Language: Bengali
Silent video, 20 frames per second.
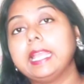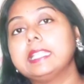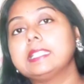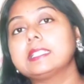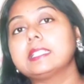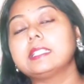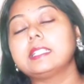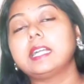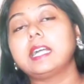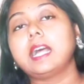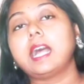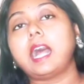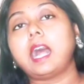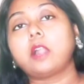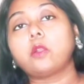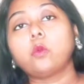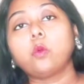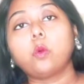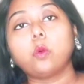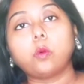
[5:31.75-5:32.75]
এছাড়া
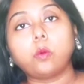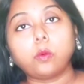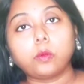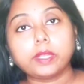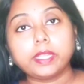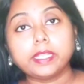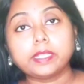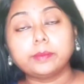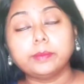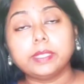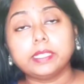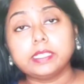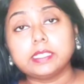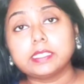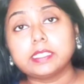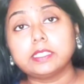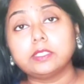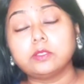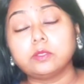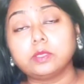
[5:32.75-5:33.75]
আরও অনেক
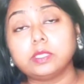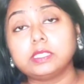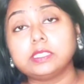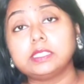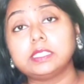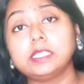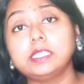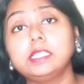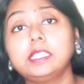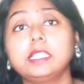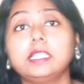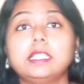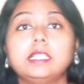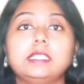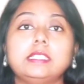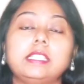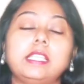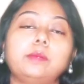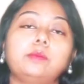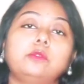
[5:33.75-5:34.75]
মেডিসিন রয়েছে
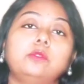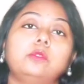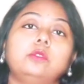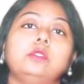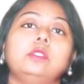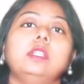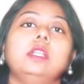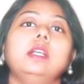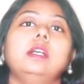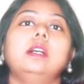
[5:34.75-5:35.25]
যেমন